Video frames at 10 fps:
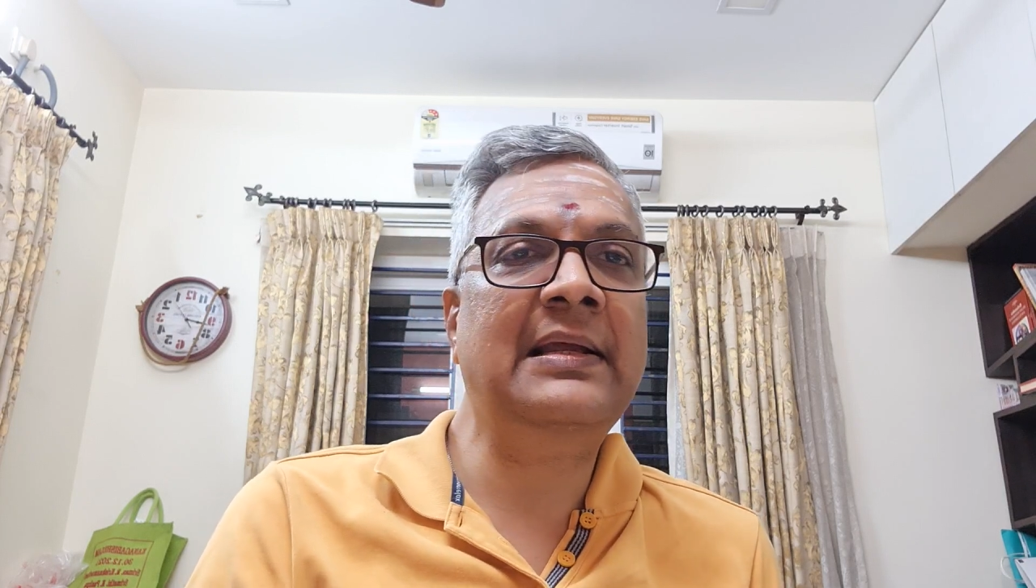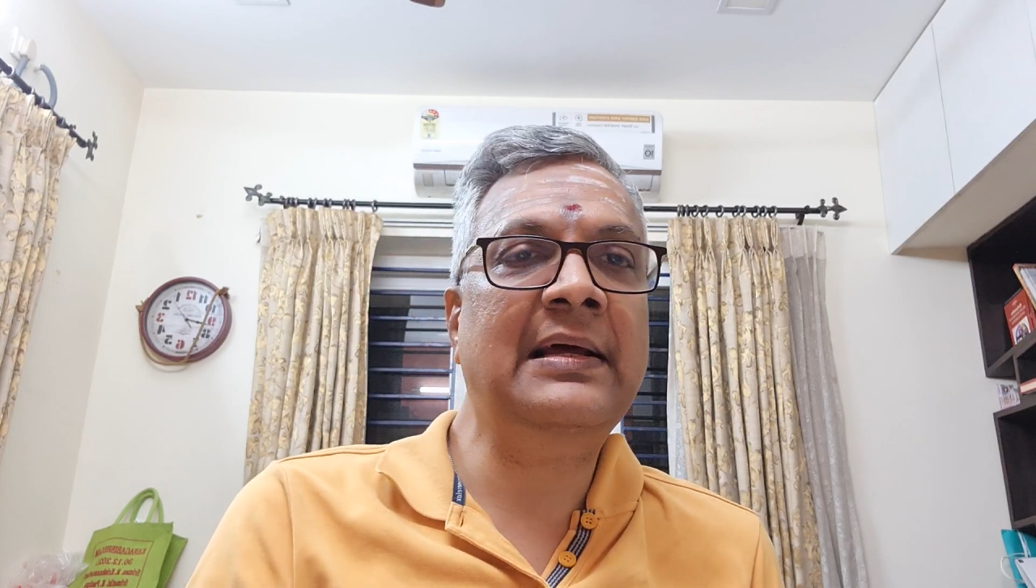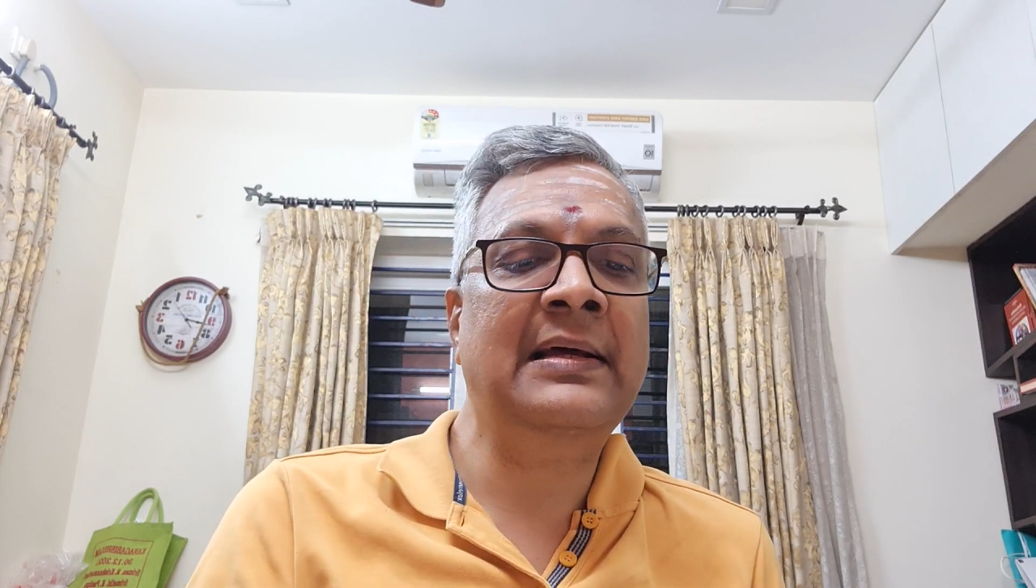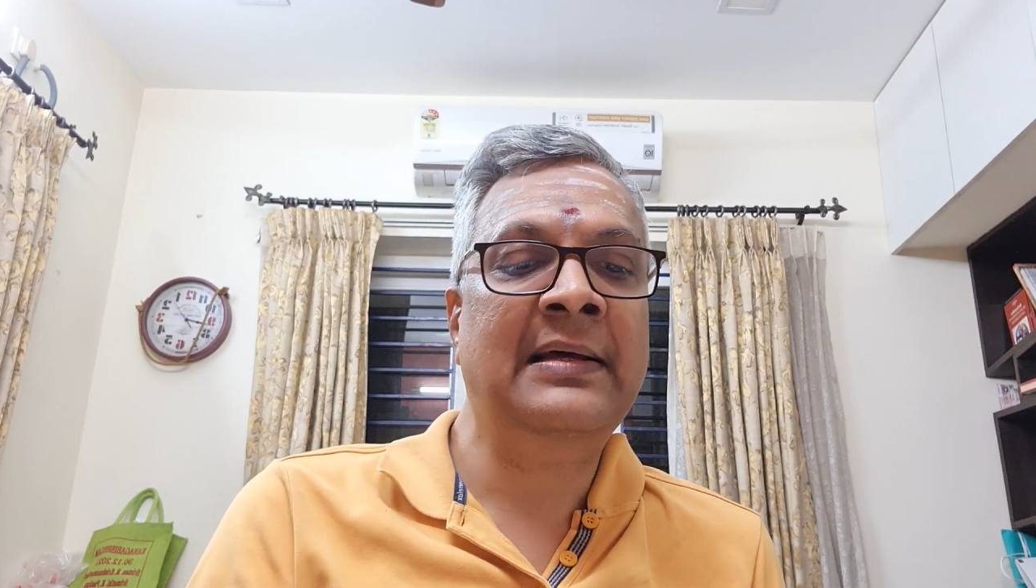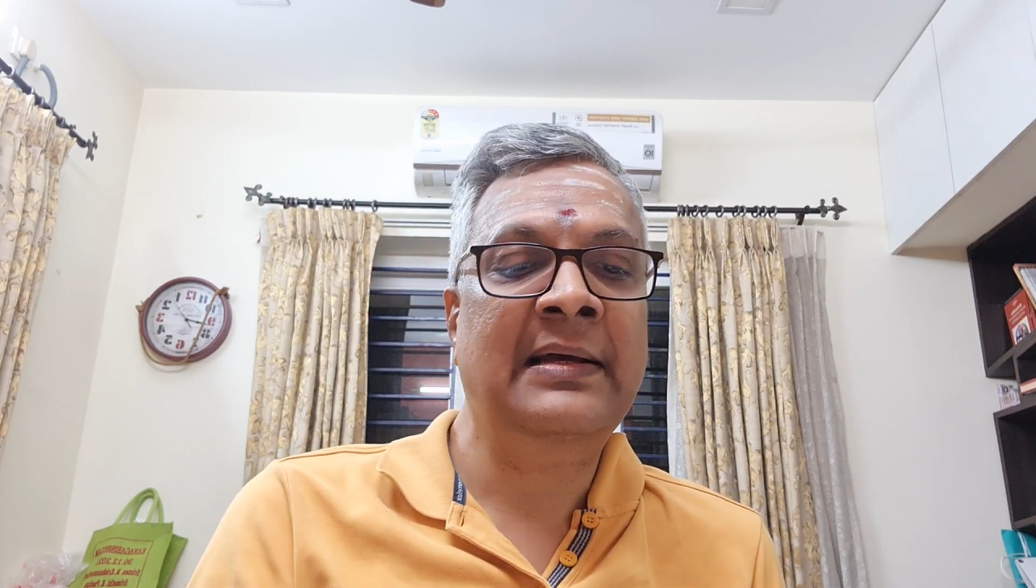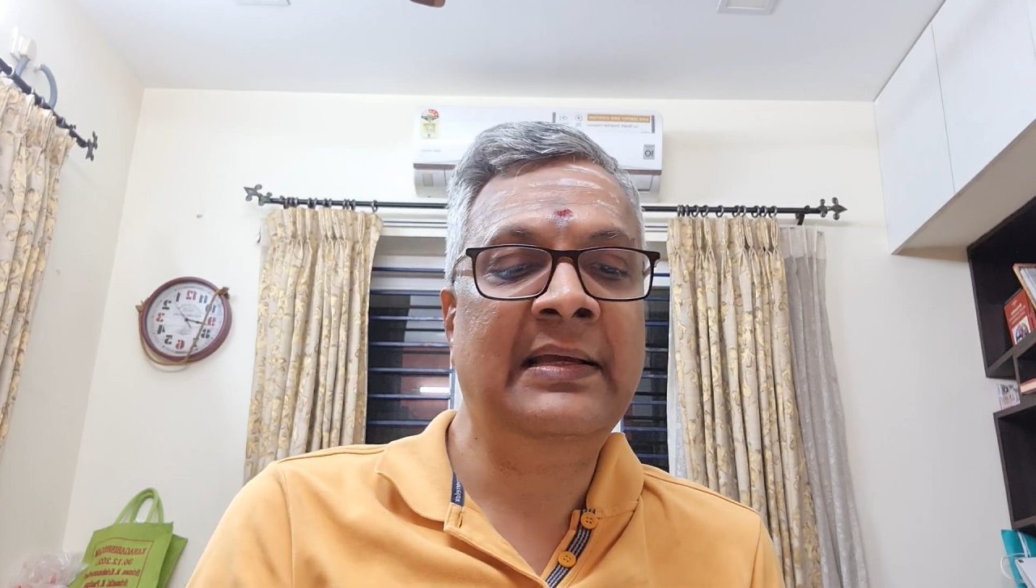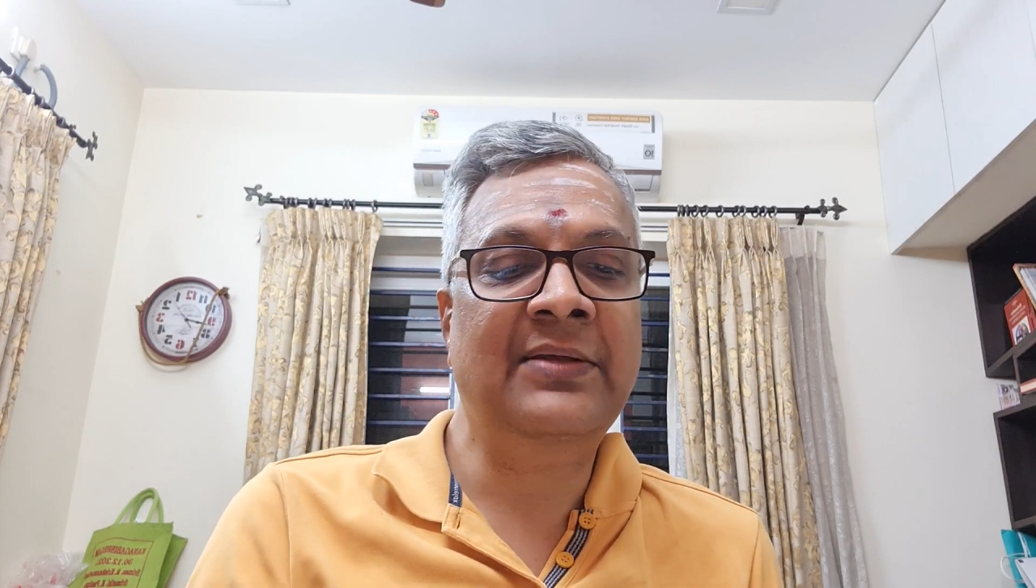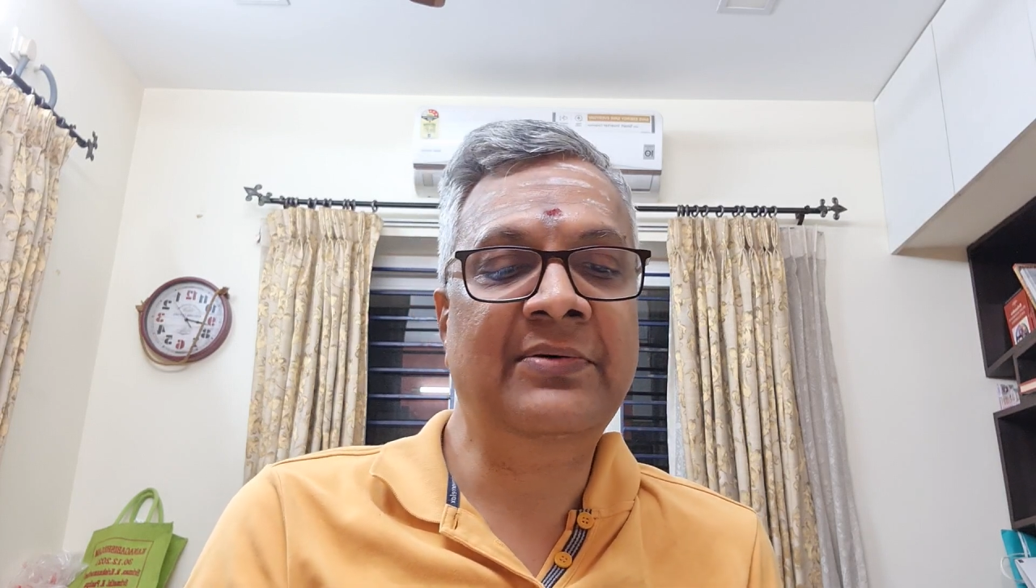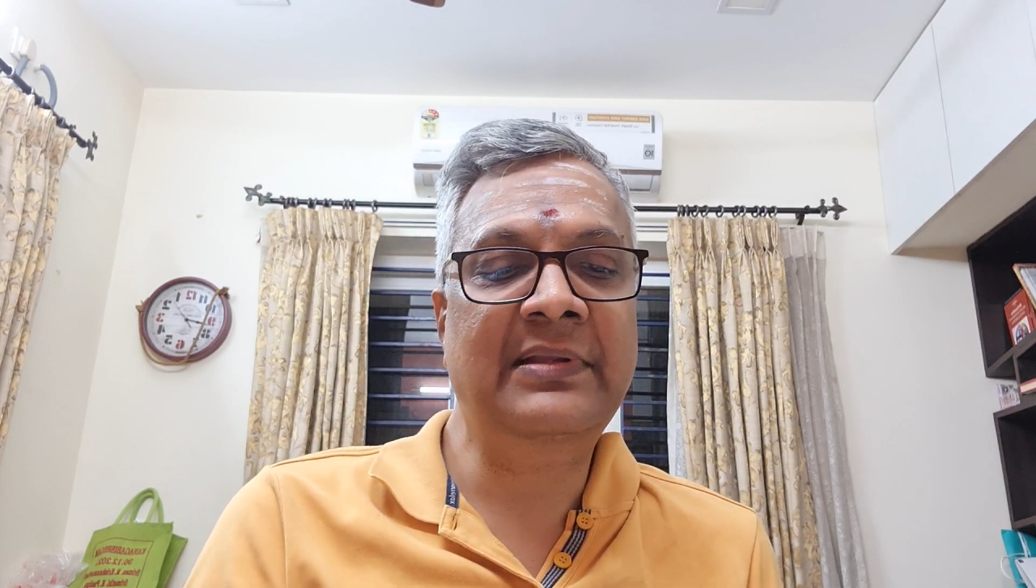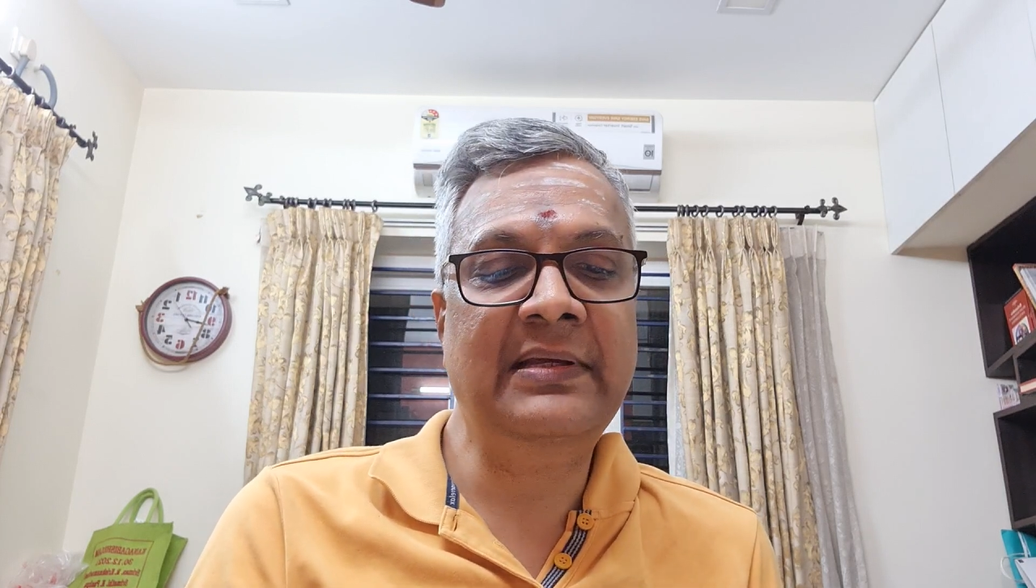இல்லையா
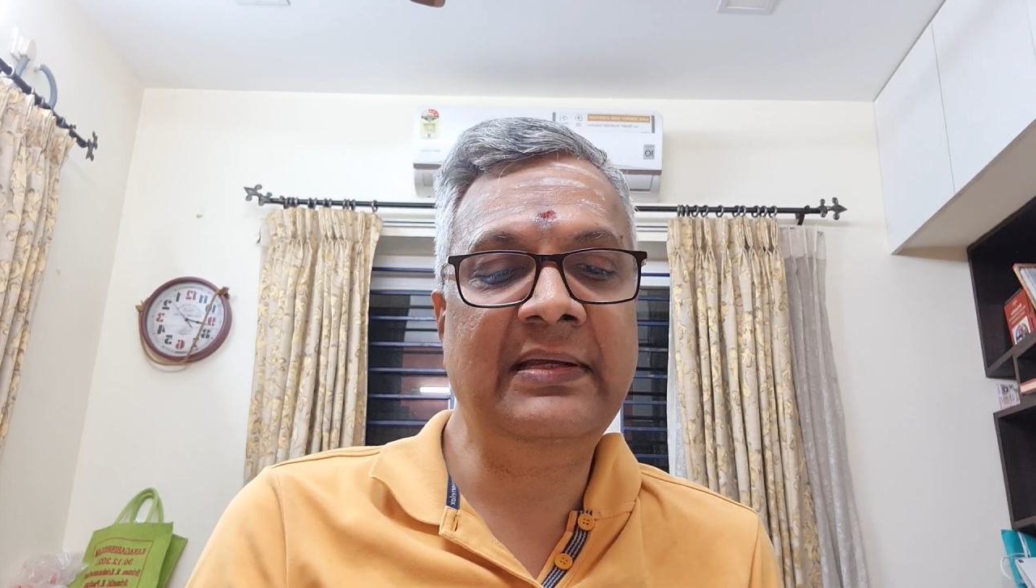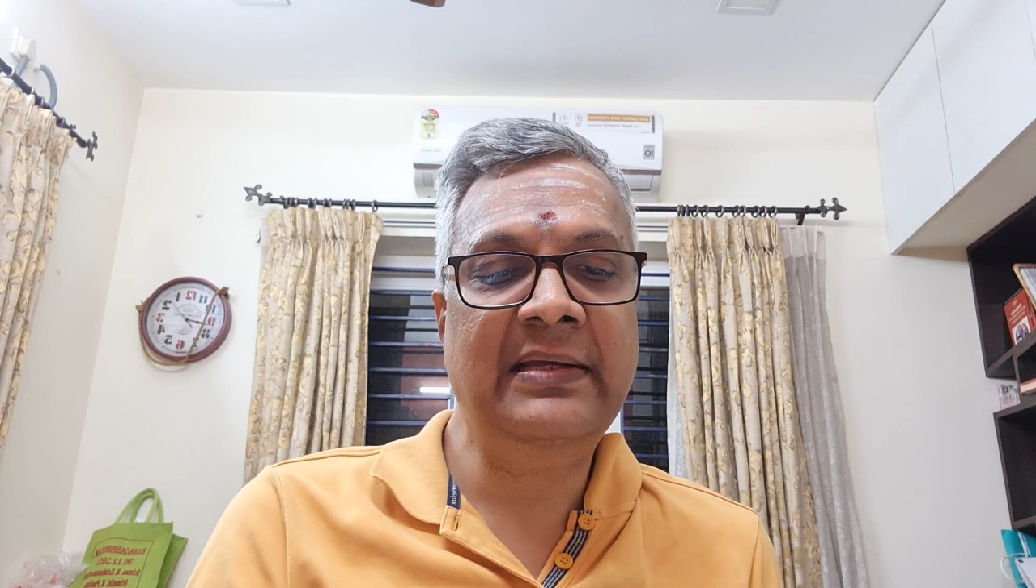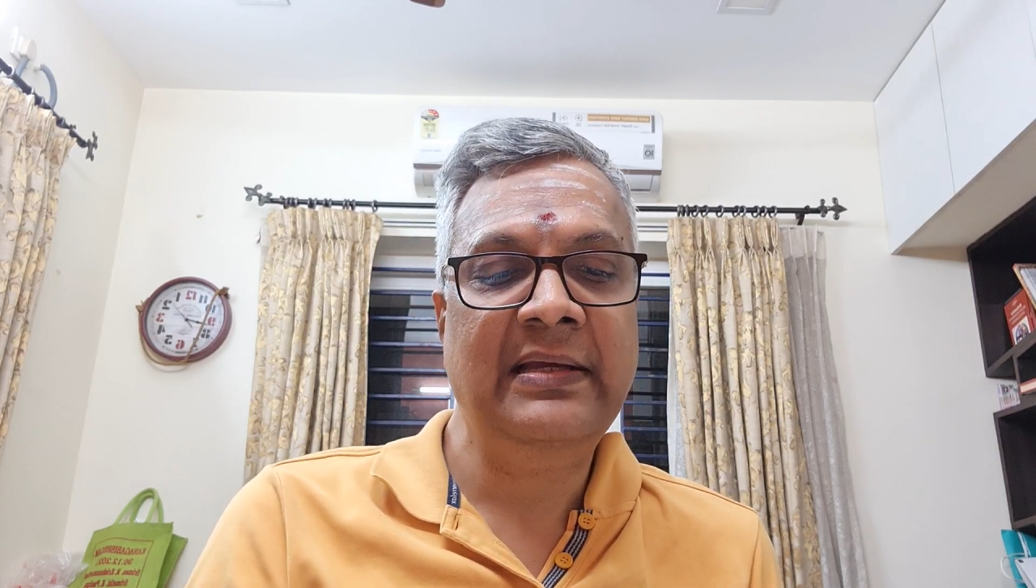இதை வந்து